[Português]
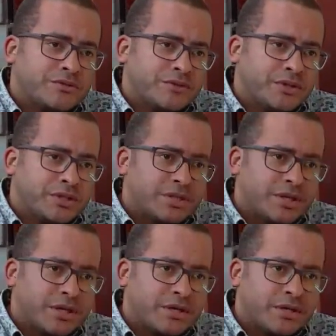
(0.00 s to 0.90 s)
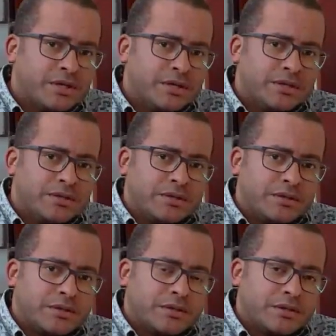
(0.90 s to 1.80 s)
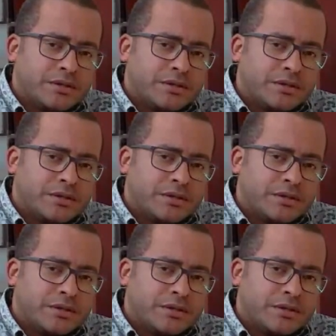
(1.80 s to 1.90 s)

vidas na Terra, de que